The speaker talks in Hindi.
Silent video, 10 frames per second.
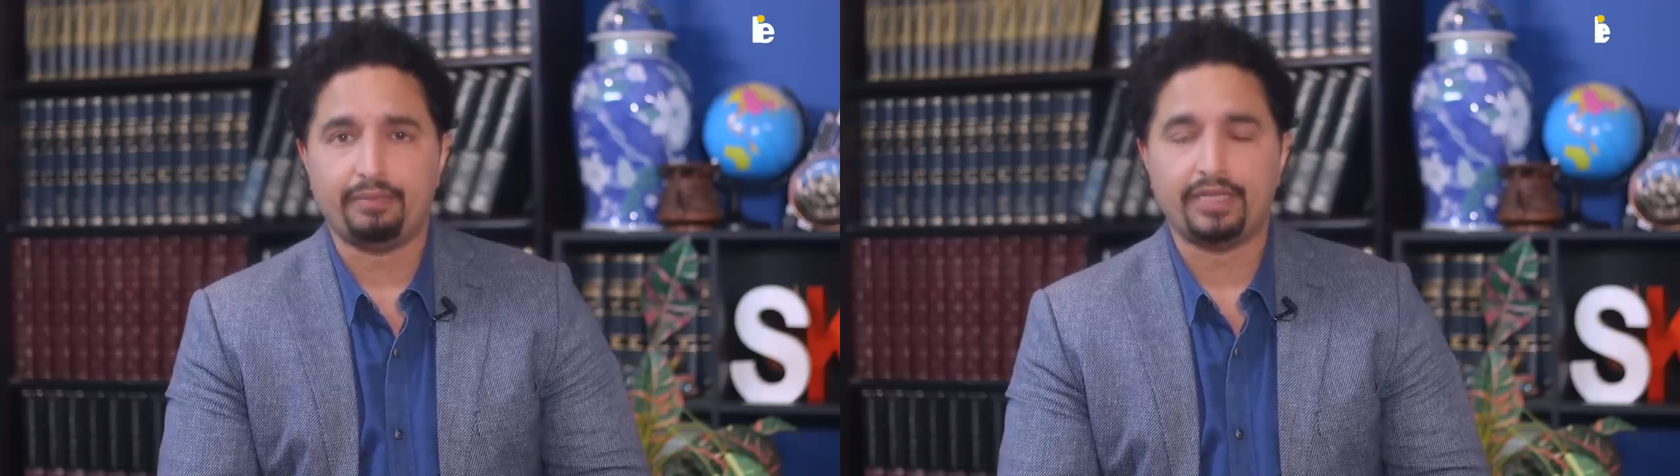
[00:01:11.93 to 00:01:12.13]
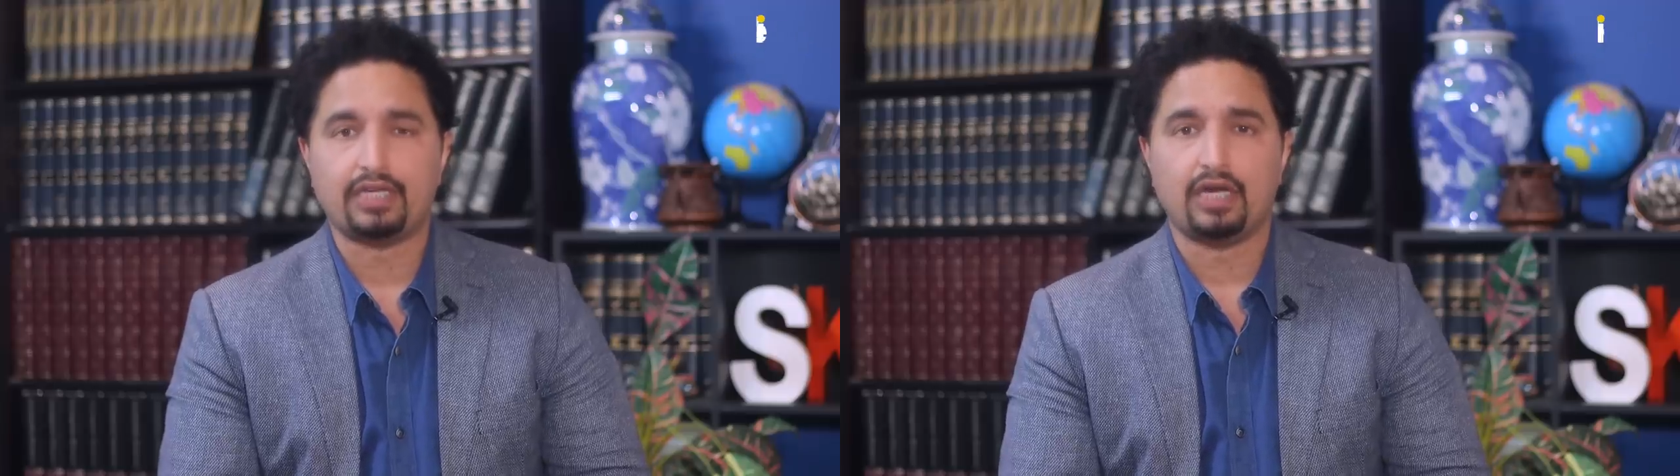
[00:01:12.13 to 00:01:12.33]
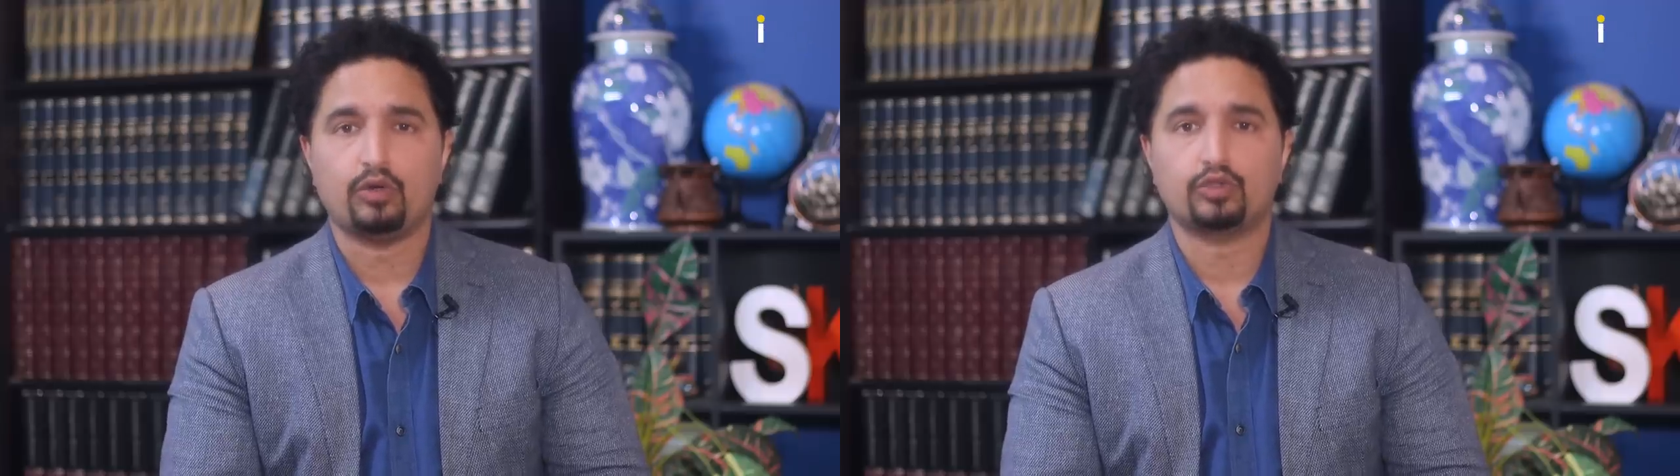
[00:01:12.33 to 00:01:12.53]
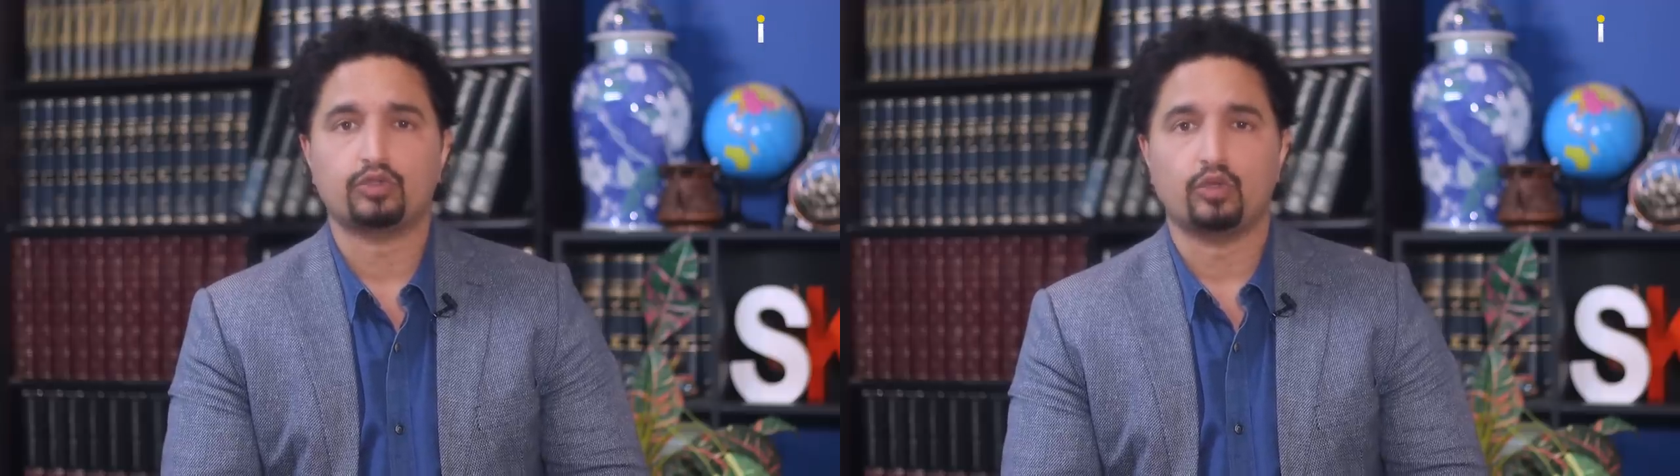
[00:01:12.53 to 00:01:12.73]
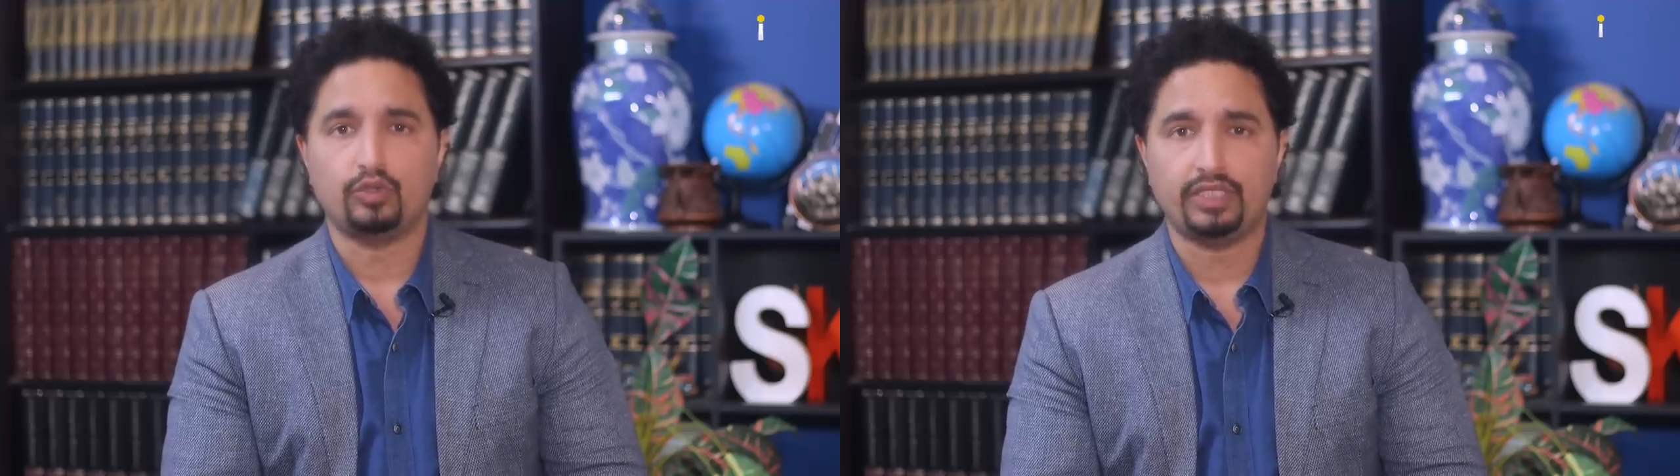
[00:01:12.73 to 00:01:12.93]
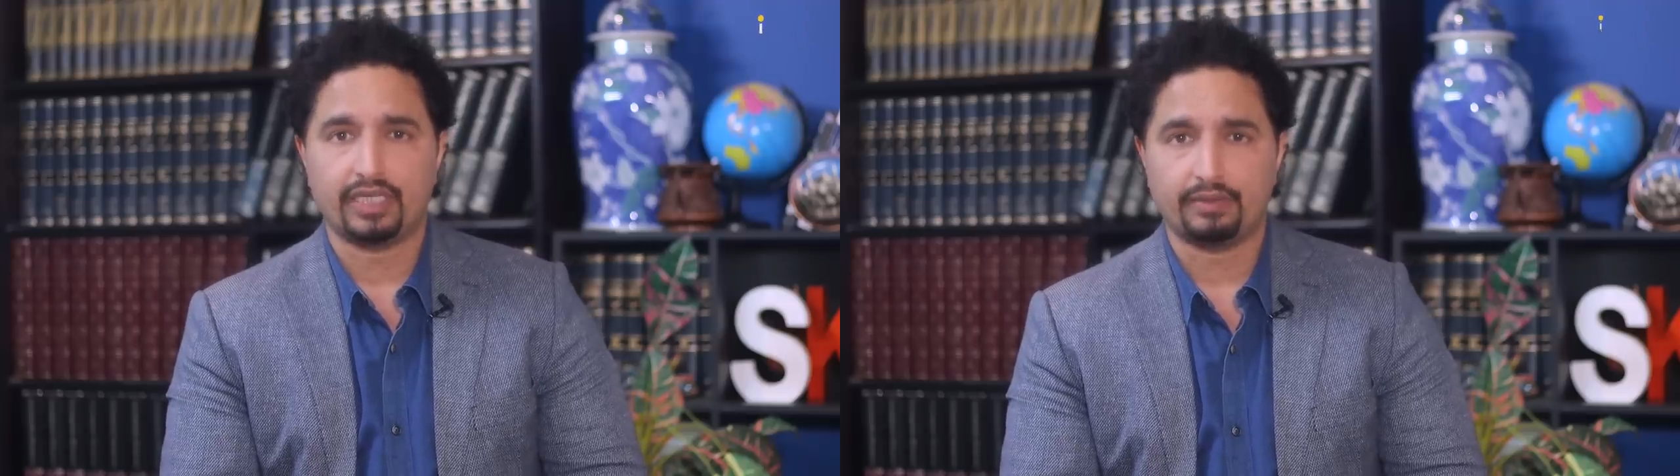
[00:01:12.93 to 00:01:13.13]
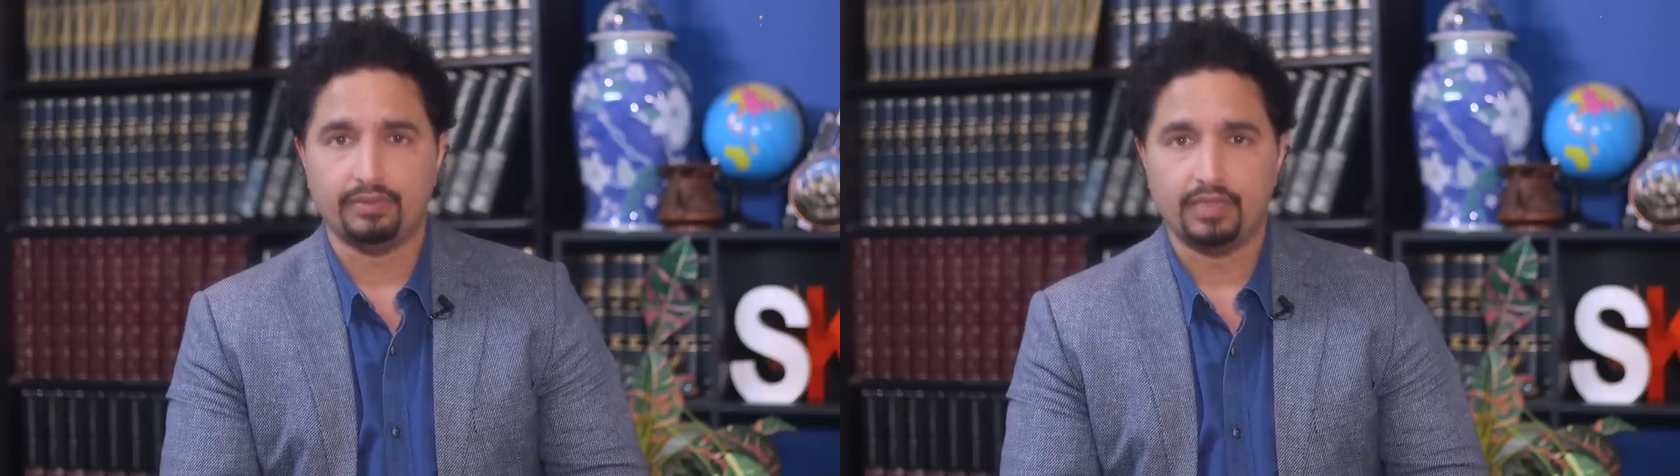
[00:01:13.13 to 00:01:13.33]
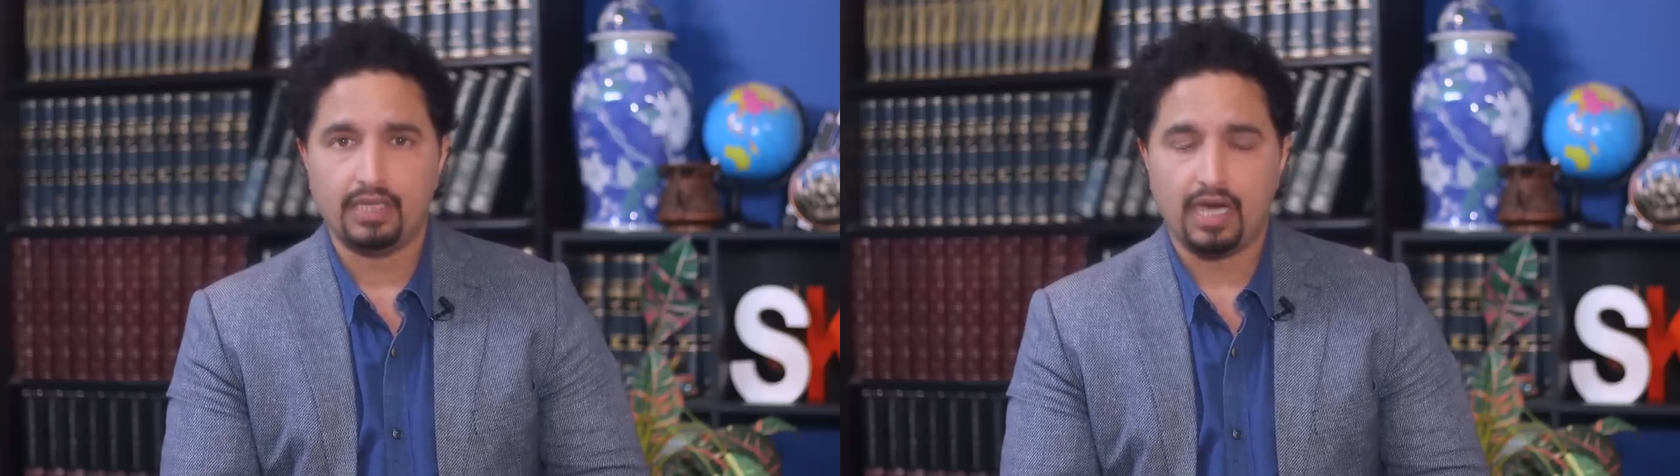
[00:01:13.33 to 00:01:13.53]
अमरीका और सऊदी अरब